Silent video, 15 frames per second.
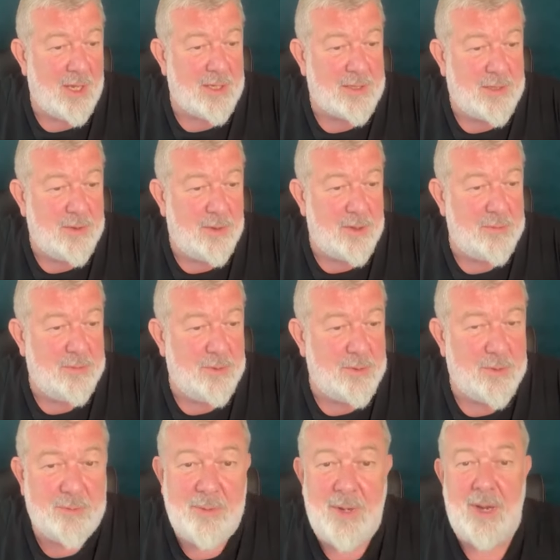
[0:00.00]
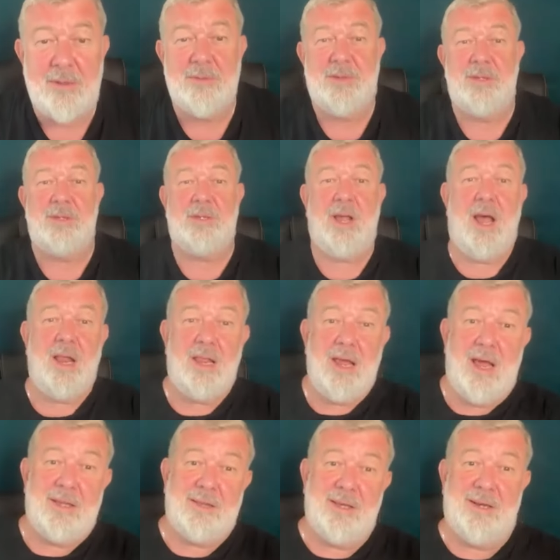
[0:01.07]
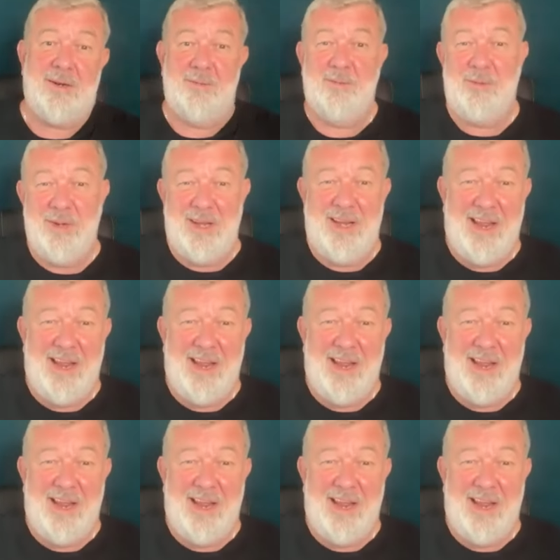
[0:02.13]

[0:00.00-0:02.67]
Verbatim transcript: скоро будут прямо с эскалатором,